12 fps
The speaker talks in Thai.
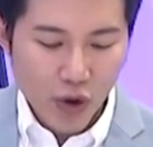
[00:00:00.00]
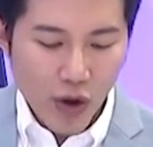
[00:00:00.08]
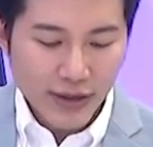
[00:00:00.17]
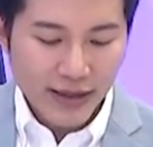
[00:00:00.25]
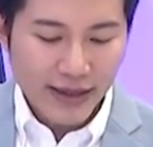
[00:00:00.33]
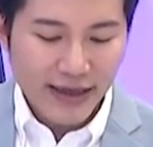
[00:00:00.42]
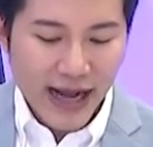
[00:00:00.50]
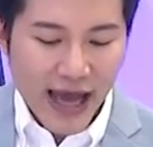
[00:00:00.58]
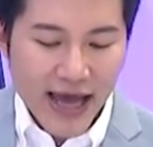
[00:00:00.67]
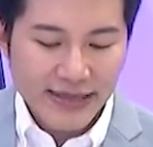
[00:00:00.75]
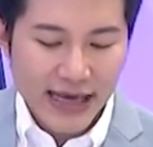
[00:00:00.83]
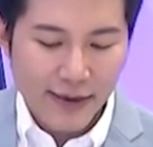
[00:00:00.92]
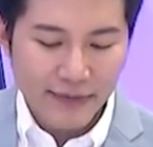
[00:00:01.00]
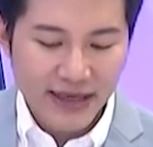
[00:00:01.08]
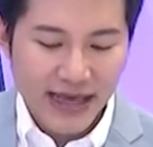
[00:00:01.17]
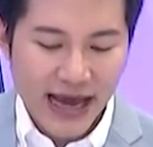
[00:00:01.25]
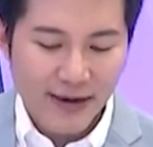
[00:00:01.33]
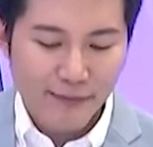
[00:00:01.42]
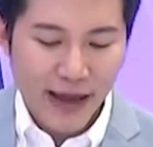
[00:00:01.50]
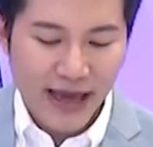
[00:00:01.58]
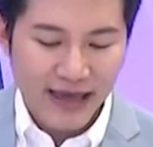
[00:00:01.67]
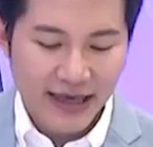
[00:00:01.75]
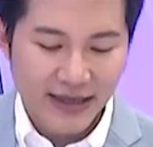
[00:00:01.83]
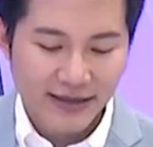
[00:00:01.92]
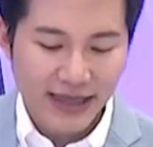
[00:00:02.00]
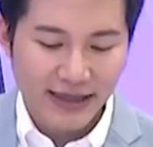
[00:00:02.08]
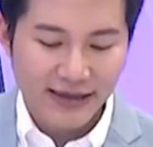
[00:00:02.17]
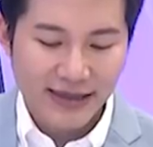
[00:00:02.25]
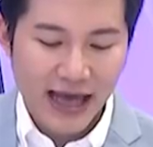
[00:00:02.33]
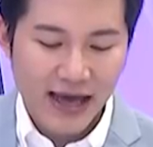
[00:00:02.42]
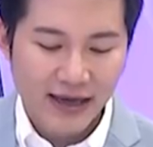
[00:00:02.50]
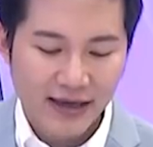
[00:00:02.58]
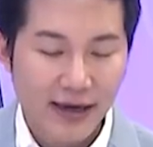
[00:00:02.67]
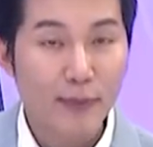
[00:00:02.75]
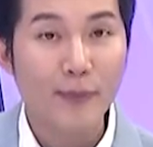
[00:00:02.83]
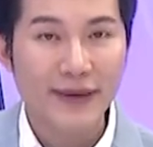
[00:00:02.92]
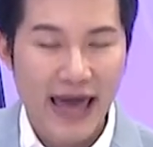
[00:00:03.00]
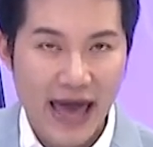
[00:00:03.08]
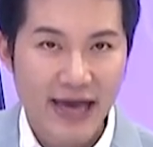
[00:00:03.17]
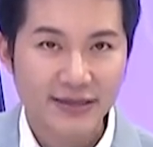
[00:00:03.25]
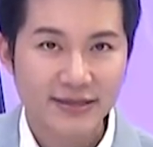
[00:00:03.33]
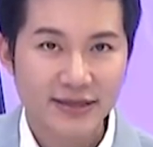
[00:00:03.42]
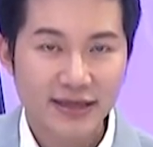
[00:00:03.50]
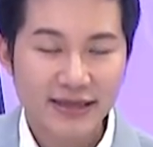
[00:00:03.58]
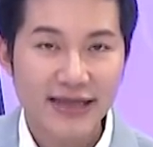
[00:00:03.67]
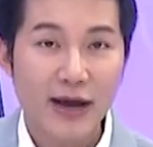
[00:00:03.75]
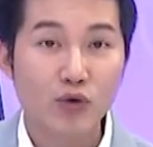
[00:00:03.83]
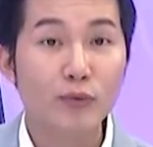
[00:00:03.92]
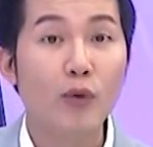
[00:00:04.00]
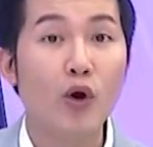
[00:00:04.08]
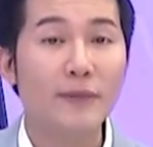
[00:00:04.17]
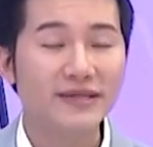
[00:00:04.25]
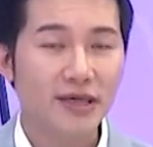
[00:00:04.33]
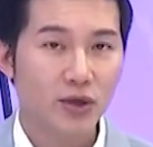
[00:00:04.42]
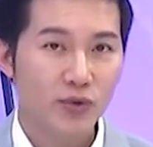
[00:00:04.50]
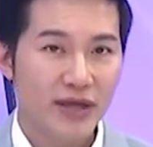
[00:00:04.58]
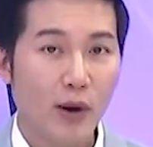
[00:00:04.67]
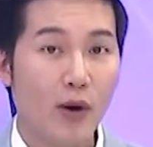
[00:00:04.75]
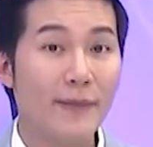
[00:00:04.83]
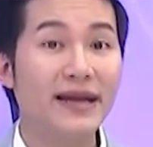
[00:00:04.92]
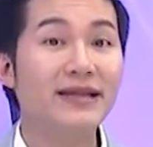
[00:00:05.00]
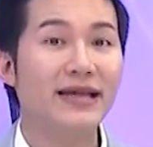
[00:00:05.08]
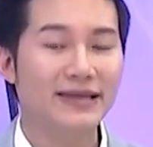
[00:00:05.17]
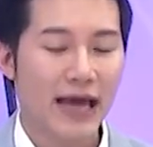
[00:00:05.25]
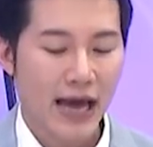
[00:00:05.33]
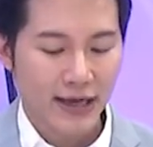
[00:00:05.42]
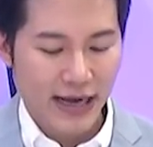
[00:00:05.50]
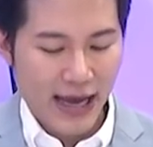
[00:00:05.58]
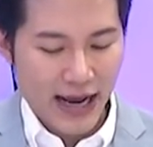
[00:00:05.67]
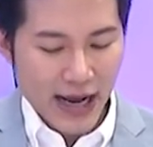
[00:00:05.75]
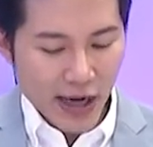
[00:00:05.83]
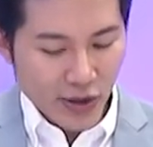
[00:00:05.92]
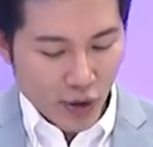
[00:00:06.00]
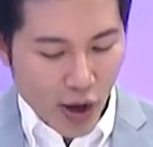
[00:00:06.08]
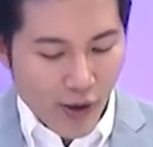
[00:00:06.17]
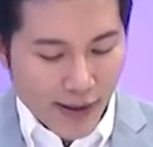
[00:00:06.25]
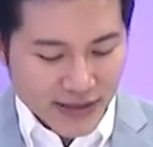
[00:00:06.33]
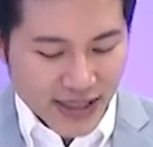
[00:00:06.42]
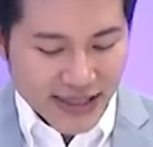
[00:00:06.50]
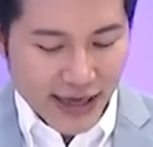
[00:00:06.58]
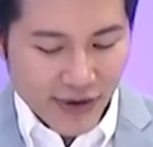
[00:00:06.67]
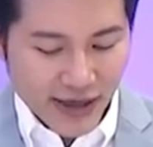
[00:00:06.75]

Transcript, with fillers: รถน่าจะมีการไปติดตั้งระบบแก๊ส แต่ทางคุณโบเมื่อสักครู่นี้บอกว่าไม่ได้ติดตั้งนะฮะ เดี๋ยวรอความชัดเจน